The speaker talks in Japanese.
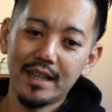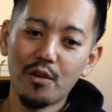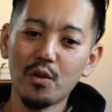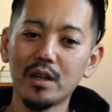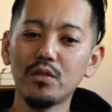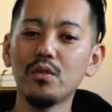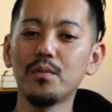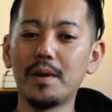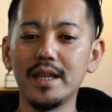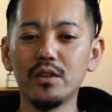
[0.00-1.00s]
で、他のとこ
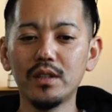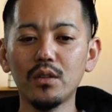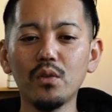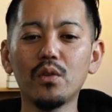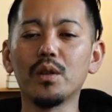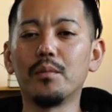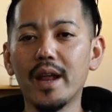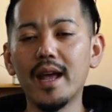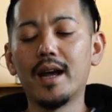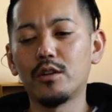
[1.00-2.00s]
ろ、まあ、いろんなところでも
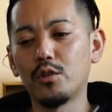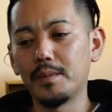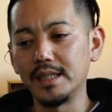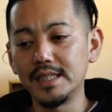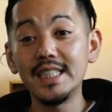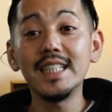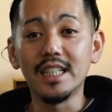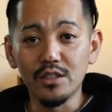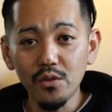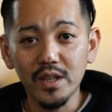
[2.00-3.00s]
ね、あの、まあ、地域
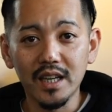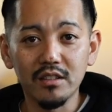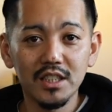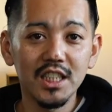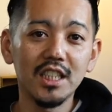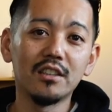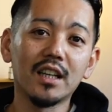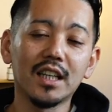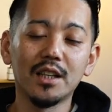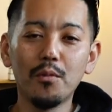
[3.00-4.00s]
ですよ、沖縄の地域の
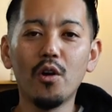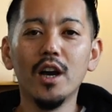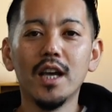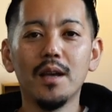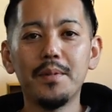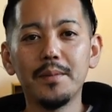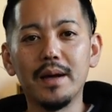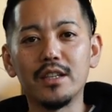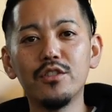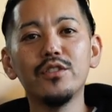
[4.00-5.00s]
中でも、やっぱり
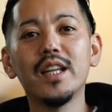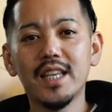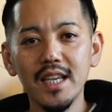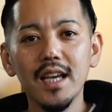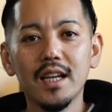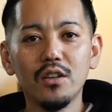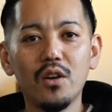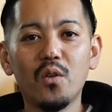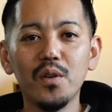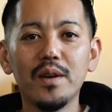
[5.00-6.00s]
まあ、旧暦
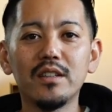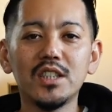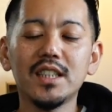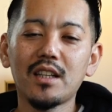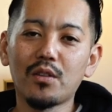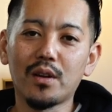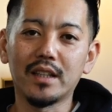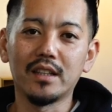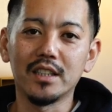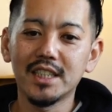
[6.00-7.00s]
のお祝いの仕方と
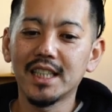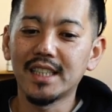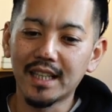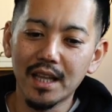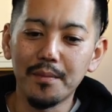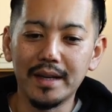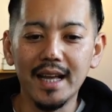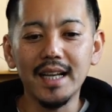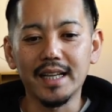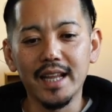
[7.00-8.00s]
かっていうのは違ってて、まあ、
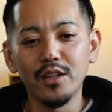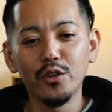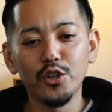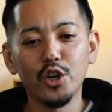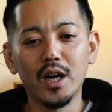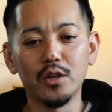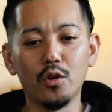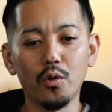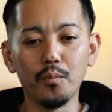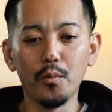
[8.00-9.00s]
なんかね、いろいろ、あ
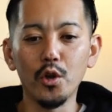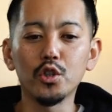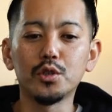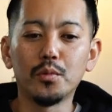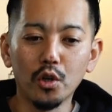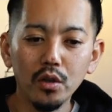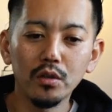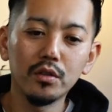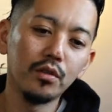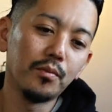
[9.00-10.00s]
の、催し
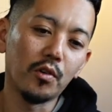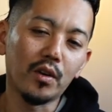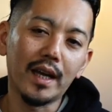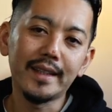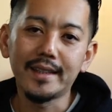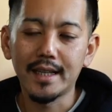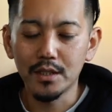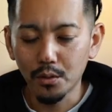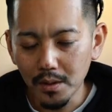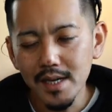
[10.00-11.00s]
物っていうものがあった
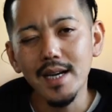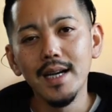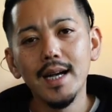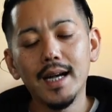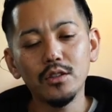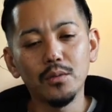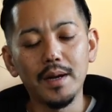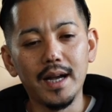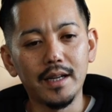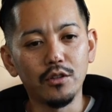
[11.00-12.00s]
りとか、あと、
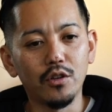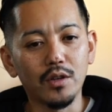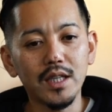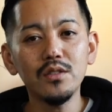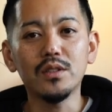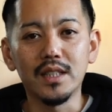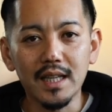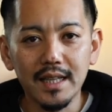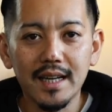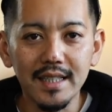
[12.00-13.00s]
まあ、あの、家族で
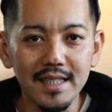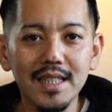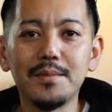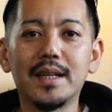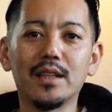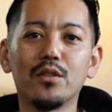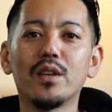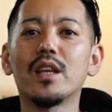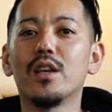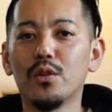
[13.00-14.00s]
す必ず集まらんと
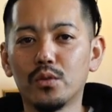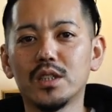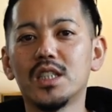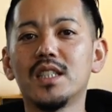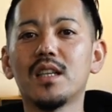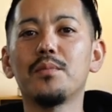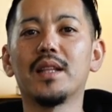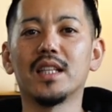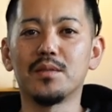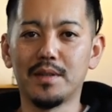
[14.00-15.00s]
いけんよとか、親戚
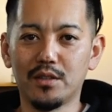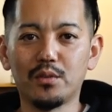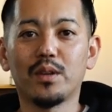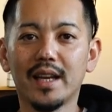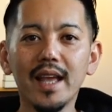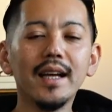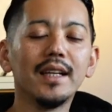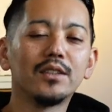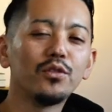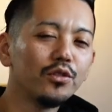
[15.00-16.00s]
まで集まるよとかね、
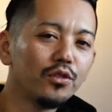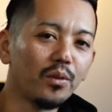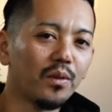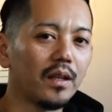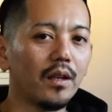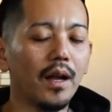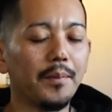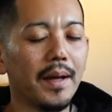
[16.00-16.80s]
そういうのっていうのは、